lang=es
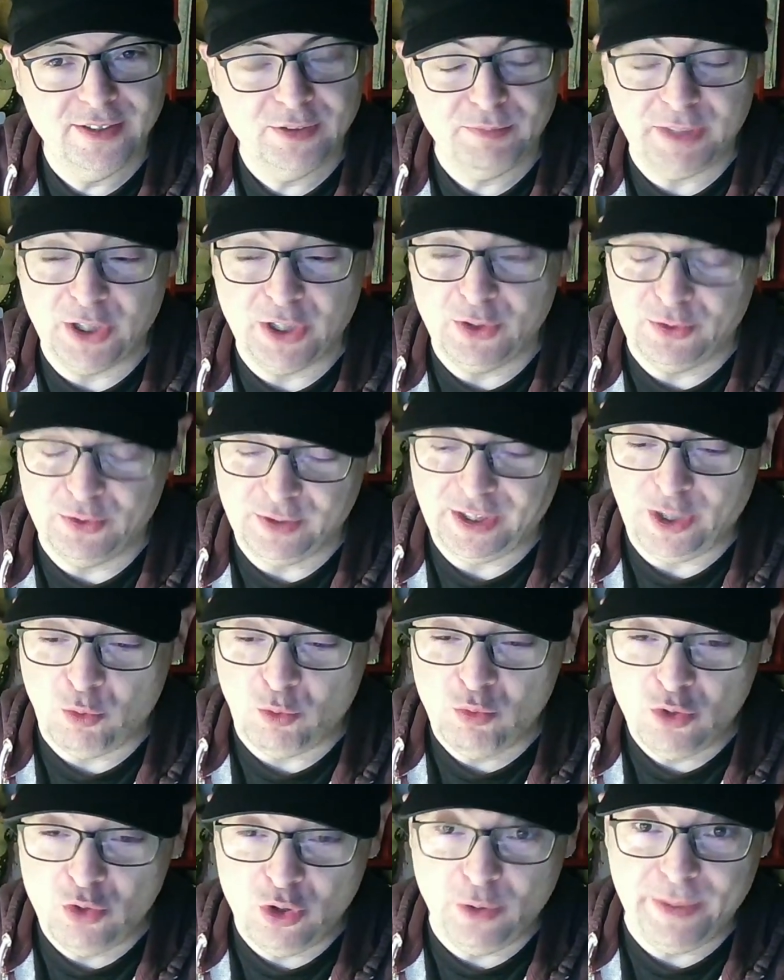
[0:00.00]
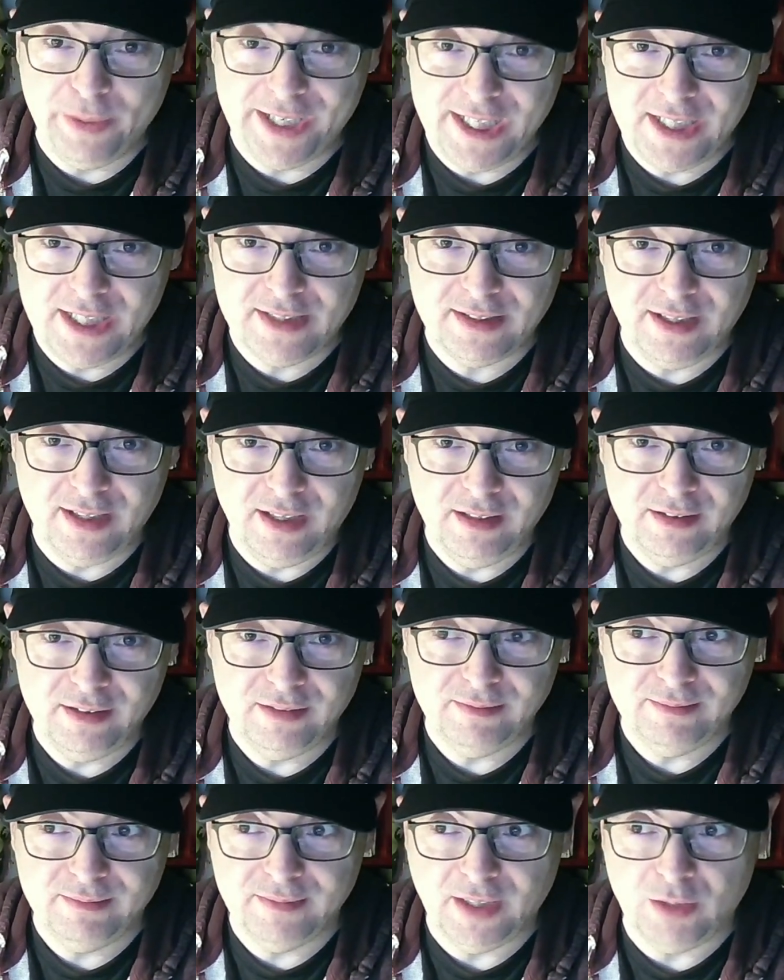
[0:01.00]
perdón, que un novelista,
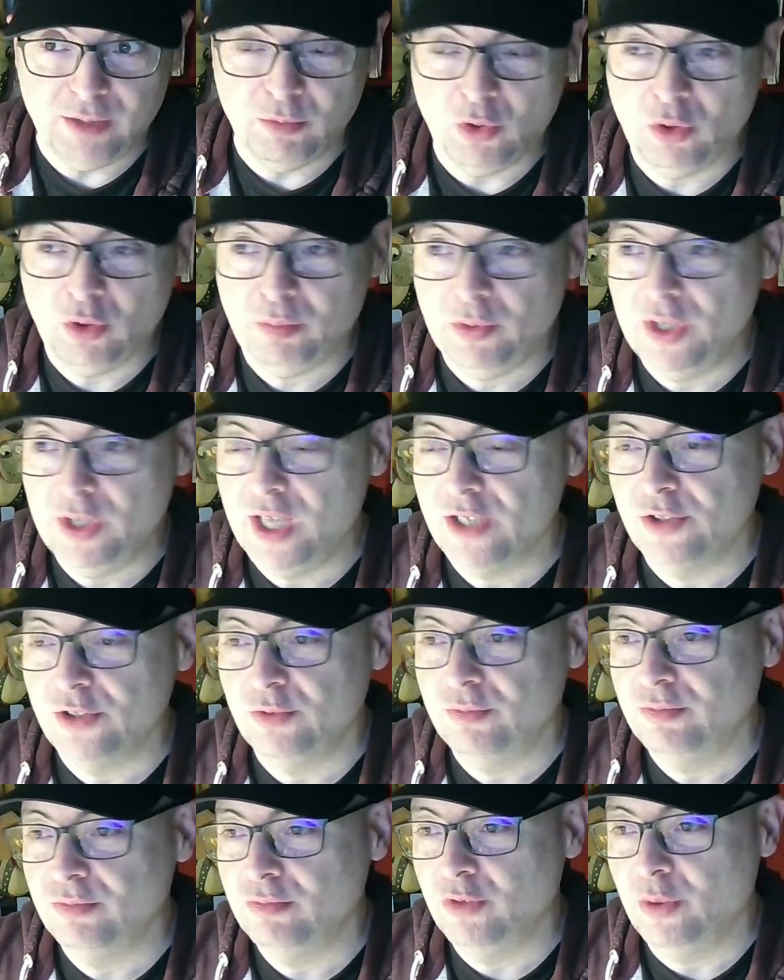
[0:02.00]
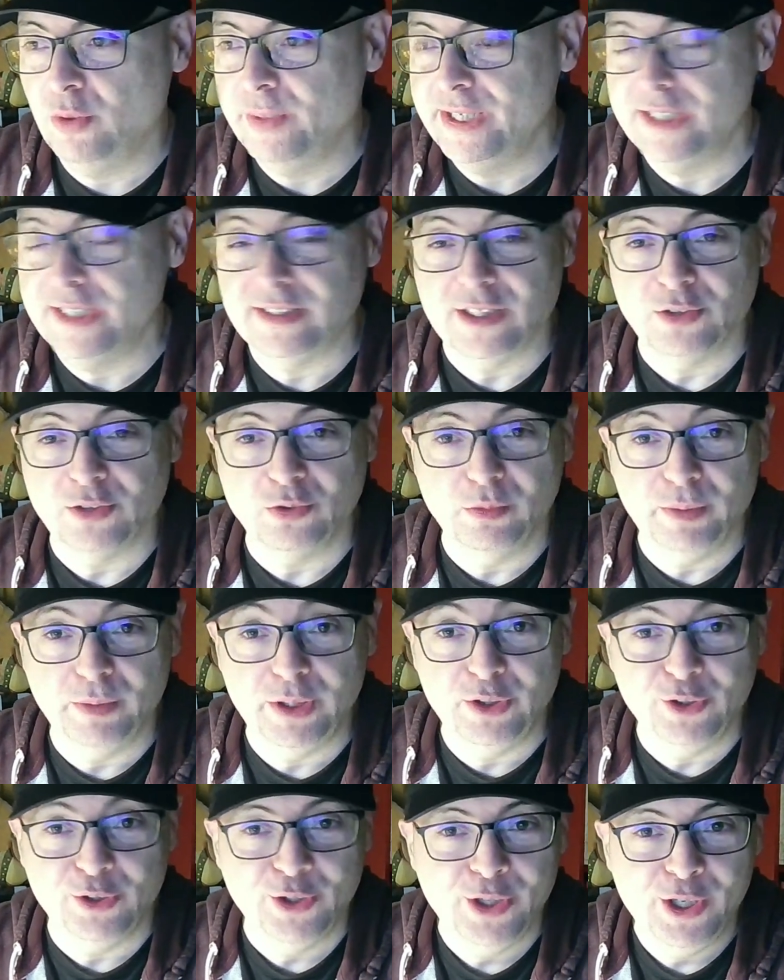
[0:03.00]
a lo mejor podía ser un novelista
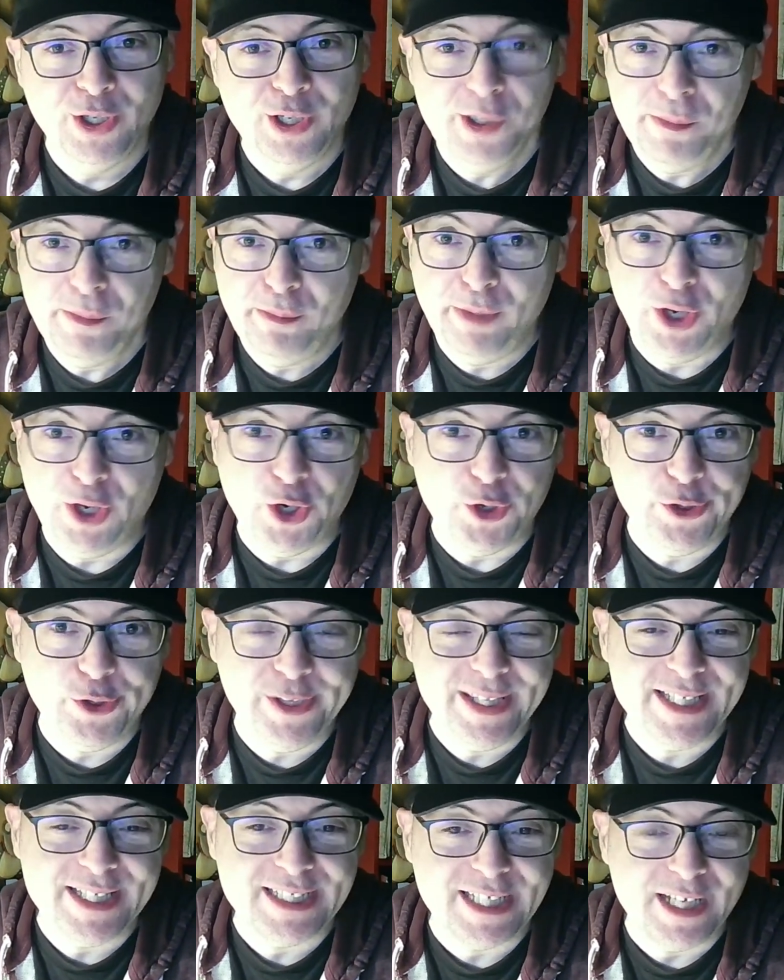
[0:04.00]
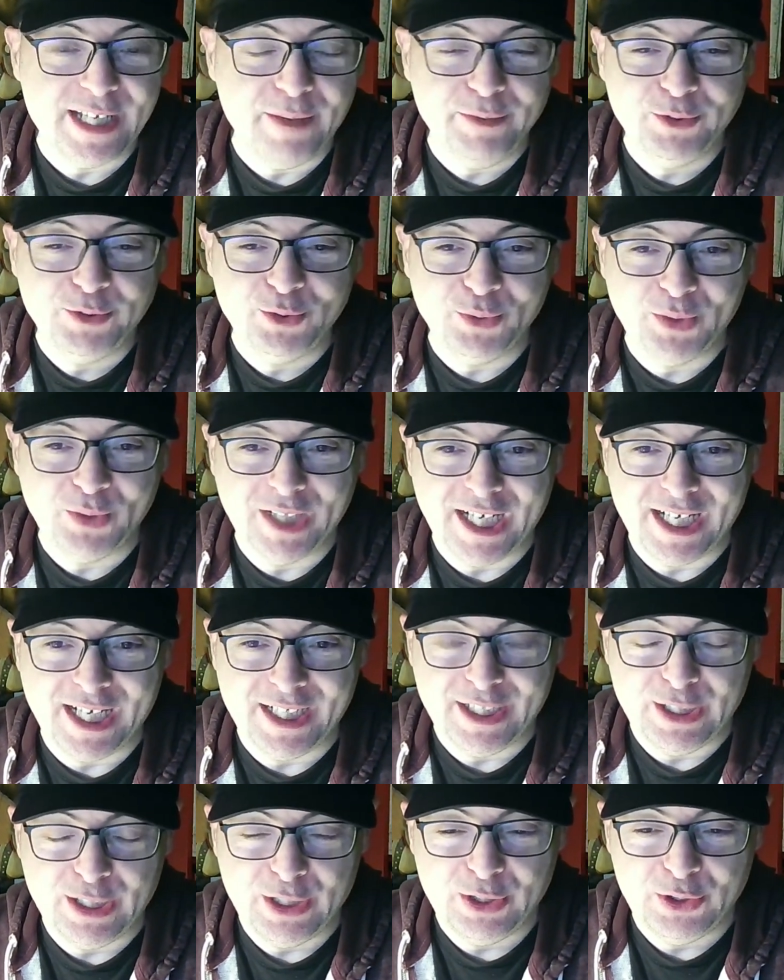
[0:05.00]
estupendo, pero no necesariamente un
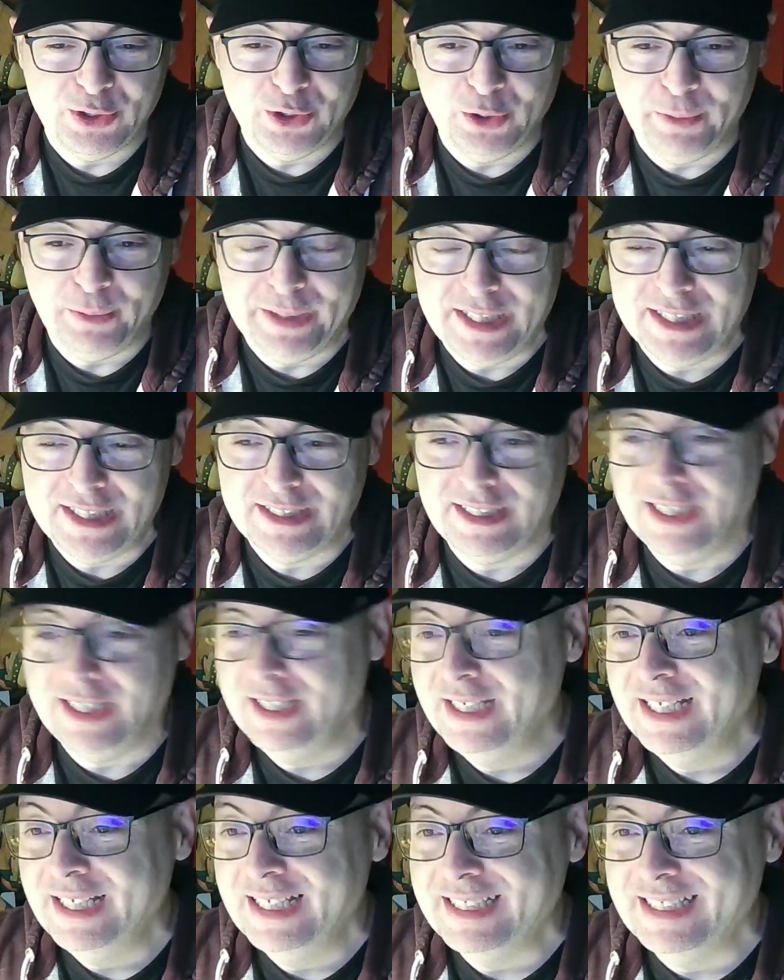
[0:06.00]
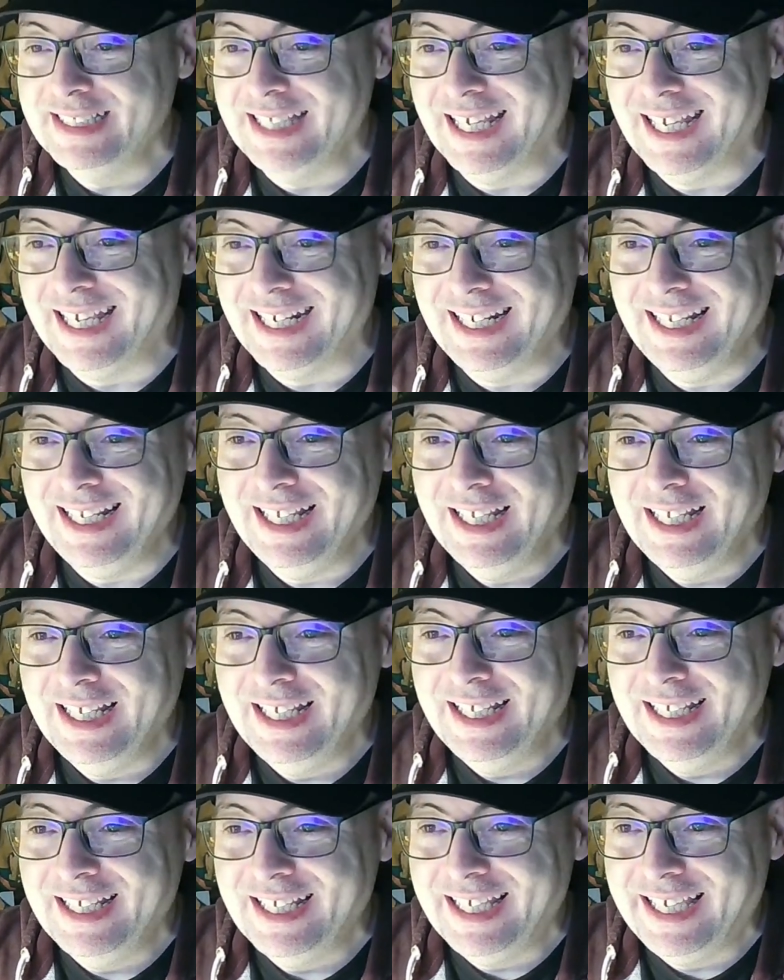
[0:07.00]
gran novelista, dejarle
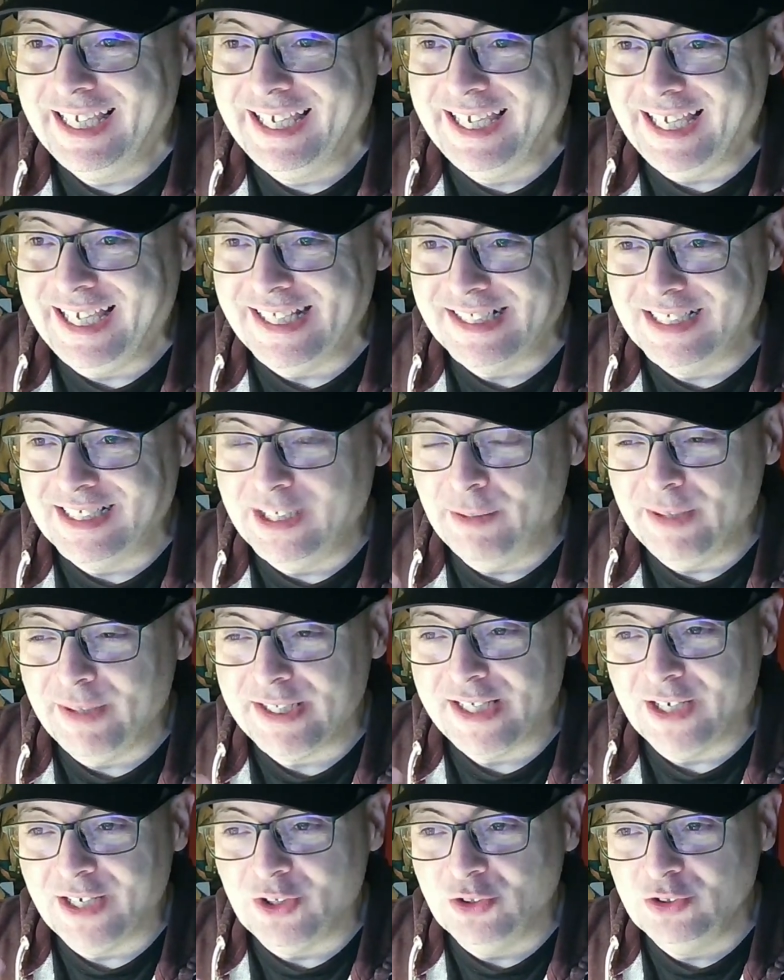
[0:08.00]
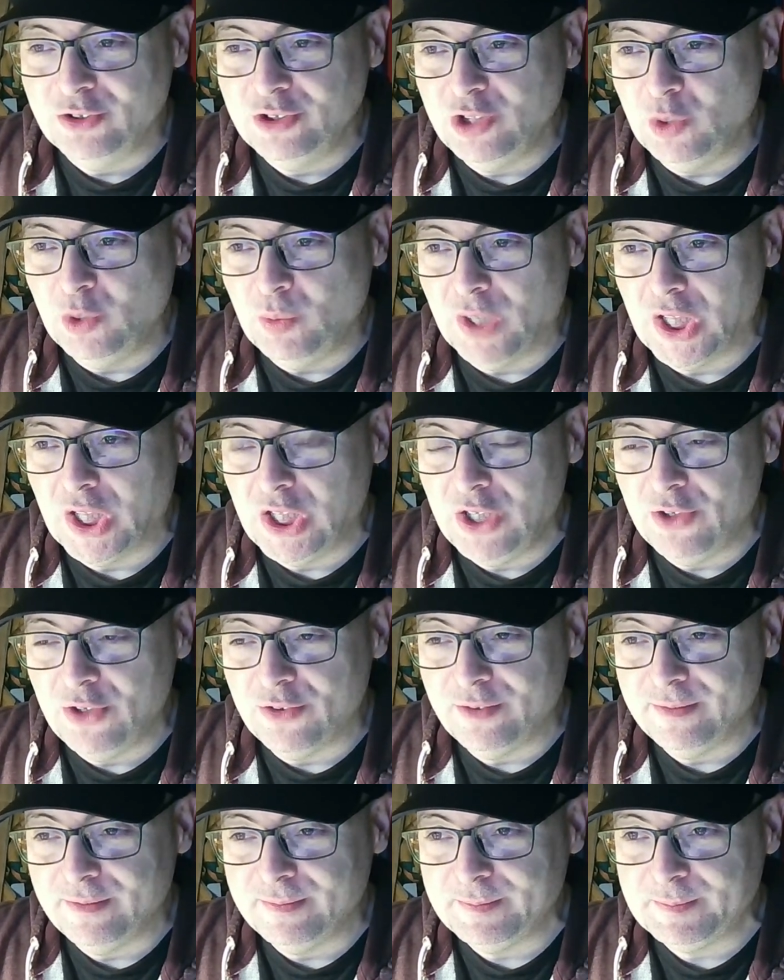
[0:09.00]
que escribas a
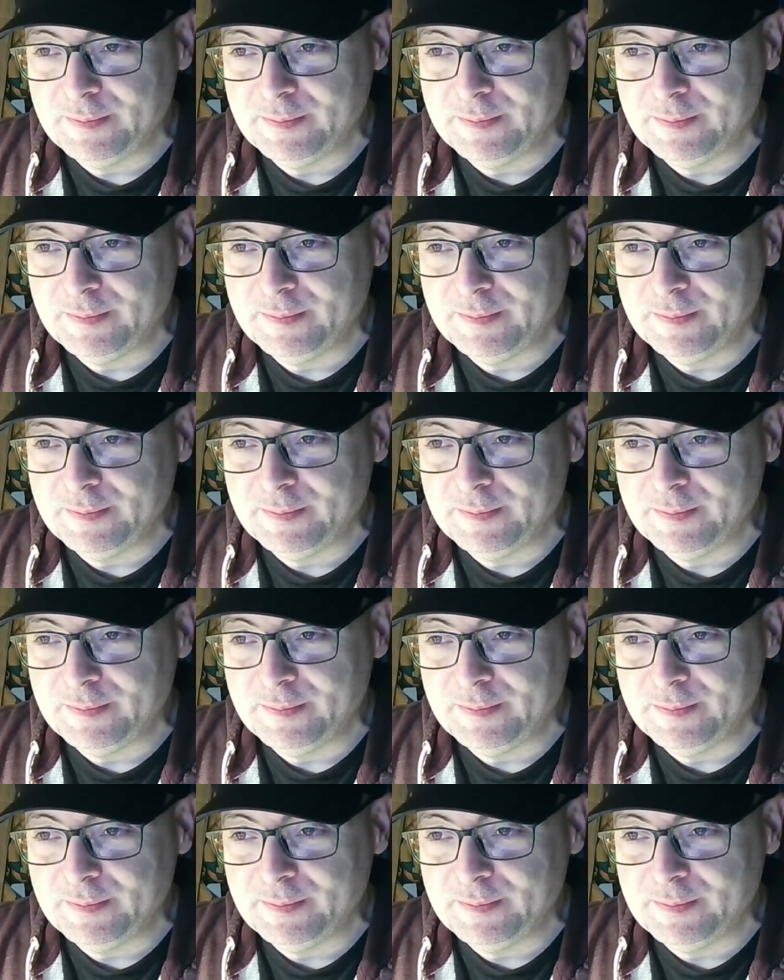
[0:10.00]
continuación